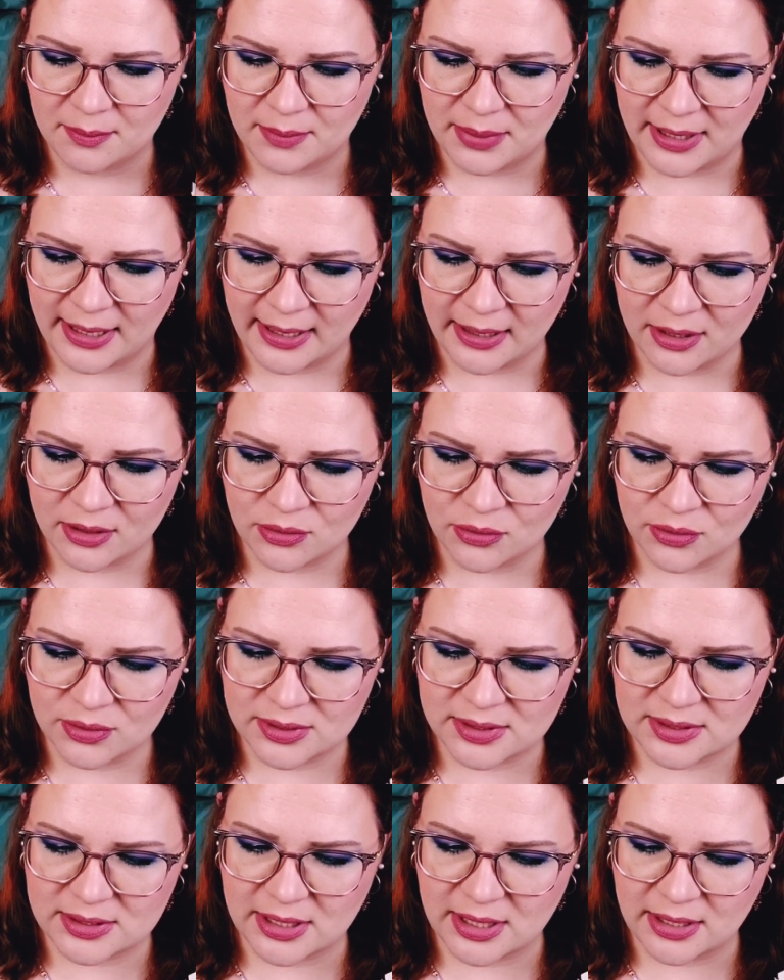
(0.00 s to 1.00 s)
Black
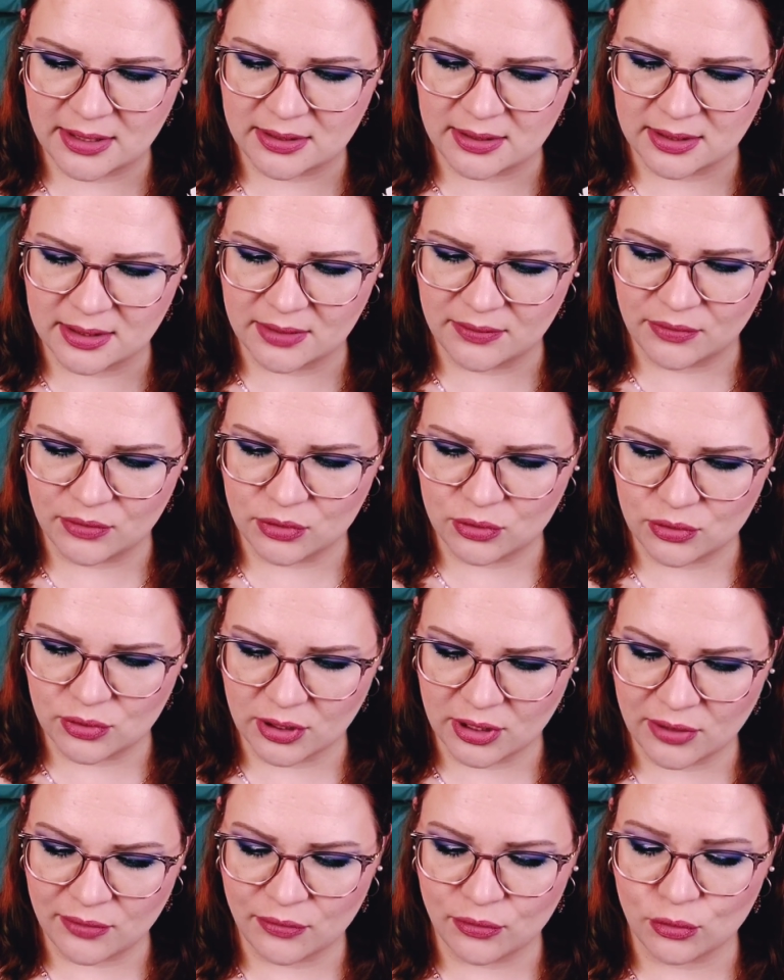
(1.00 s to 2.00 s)
nutzt eine
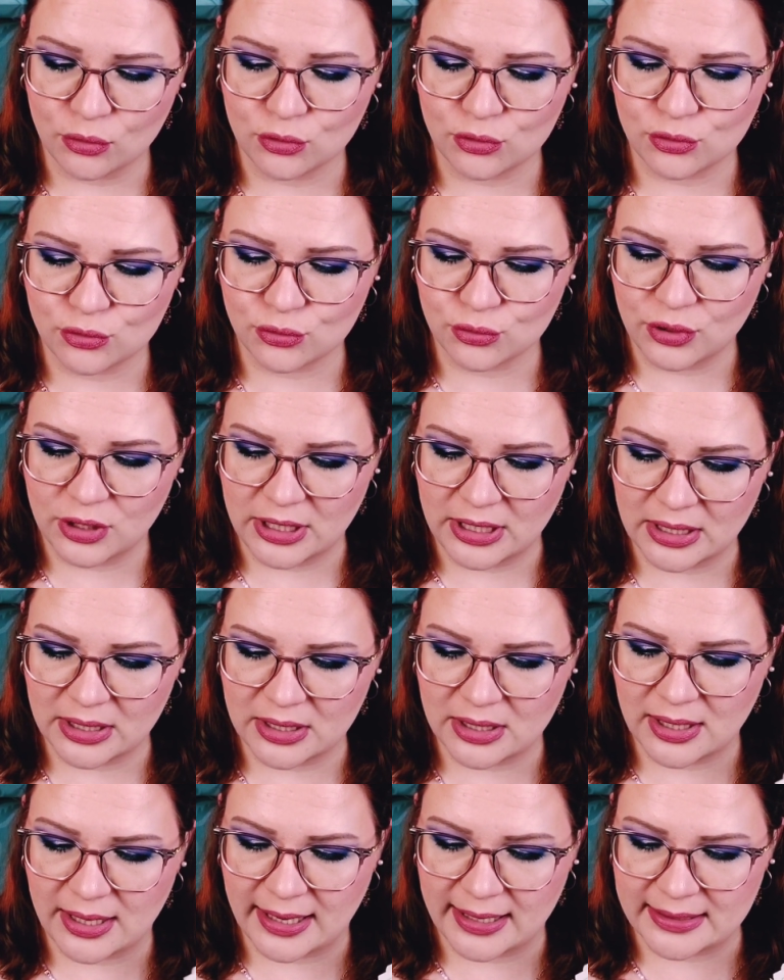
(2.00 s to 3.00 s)

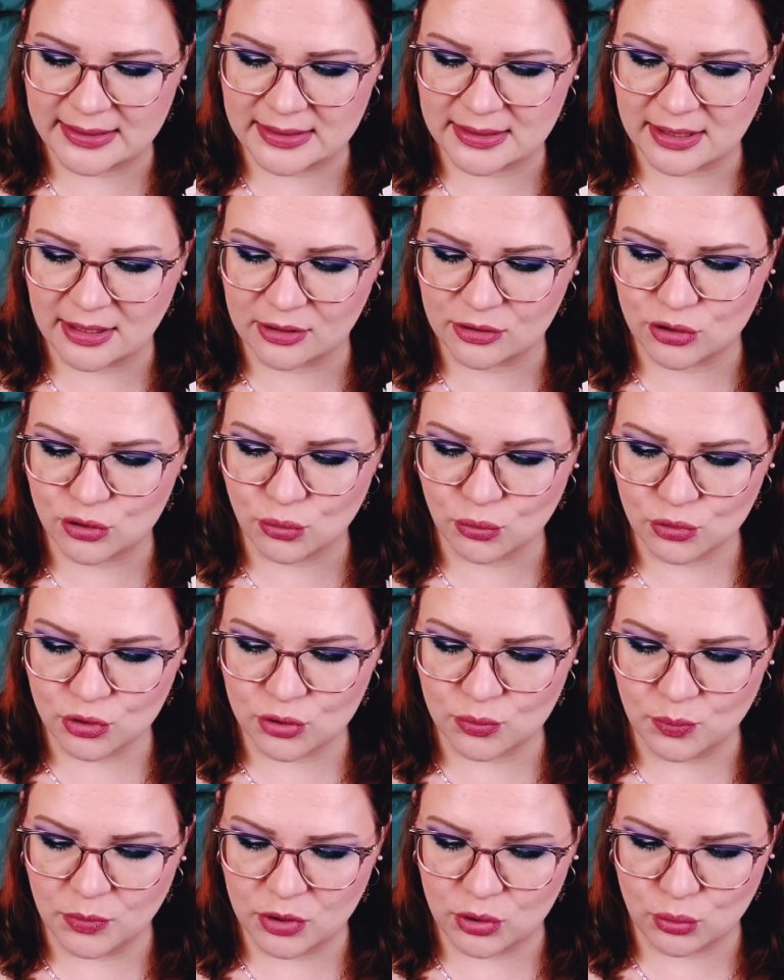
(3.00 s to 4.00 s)
revolutionäre
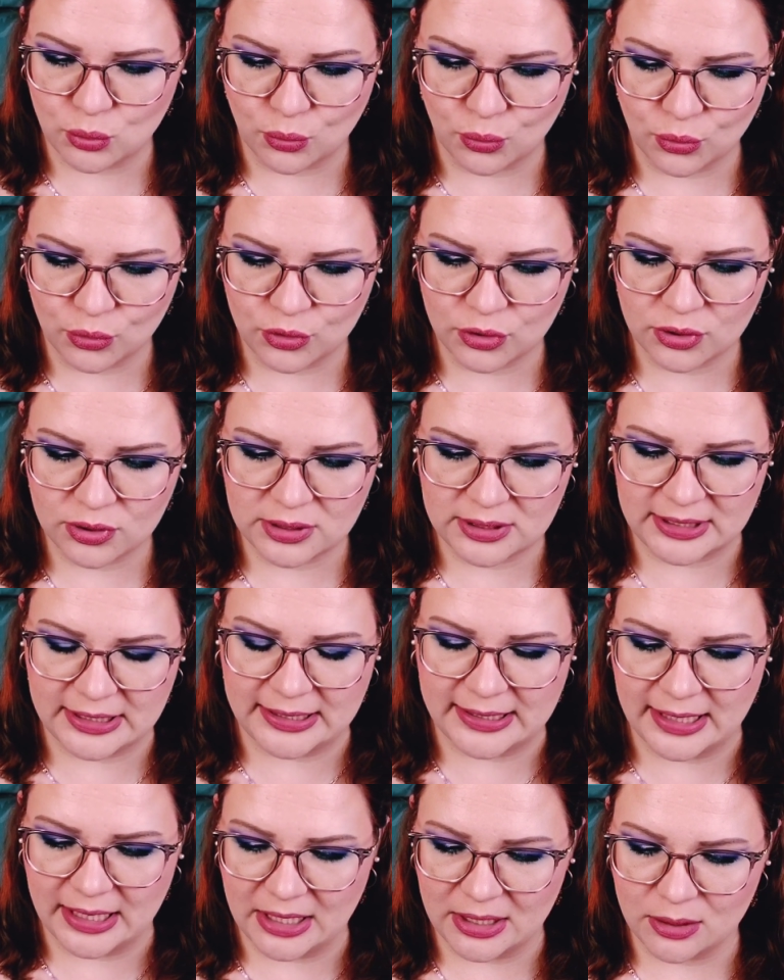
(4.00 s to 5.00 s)
Extraktionsmethode, die
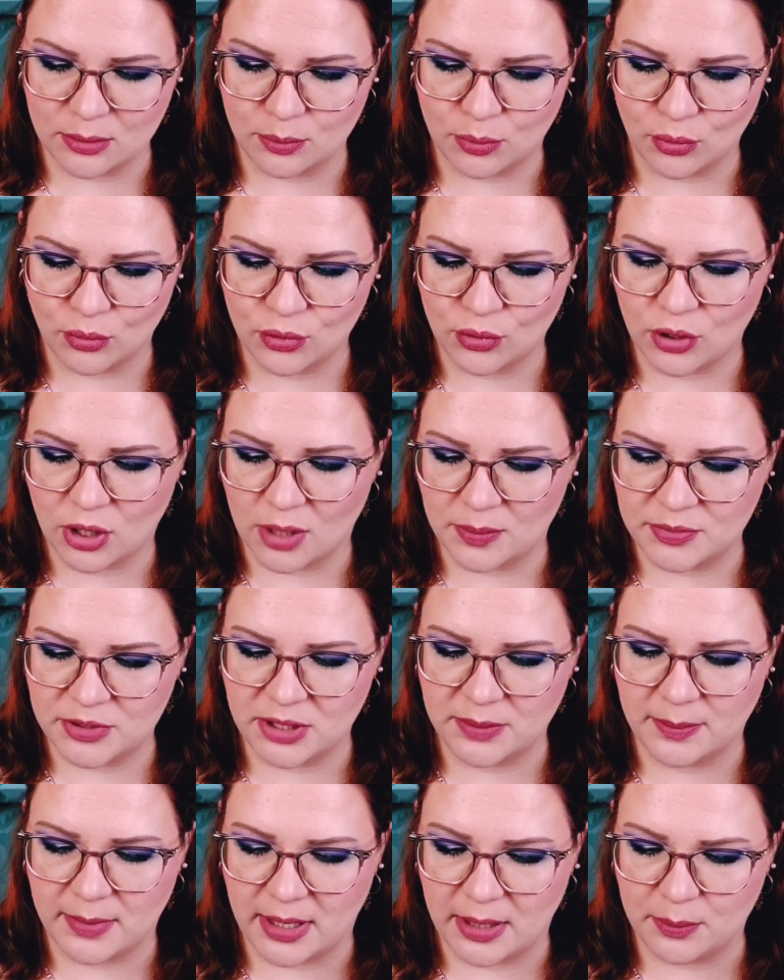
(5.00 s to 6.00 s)
jede Bohne
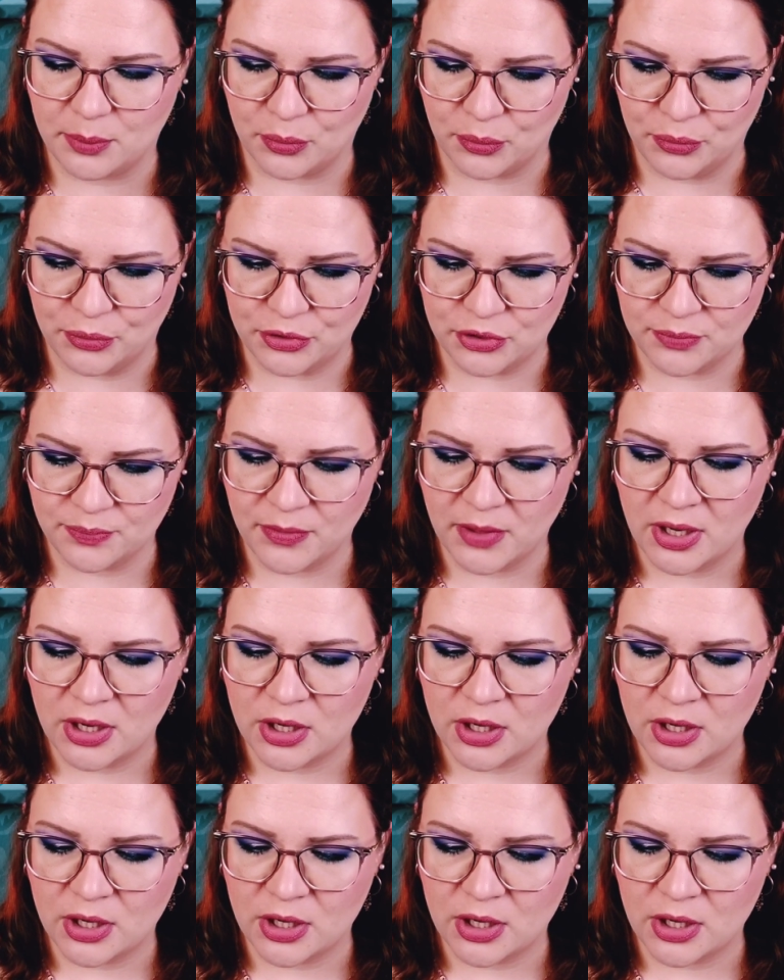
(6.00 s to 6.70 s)
optimal brüht.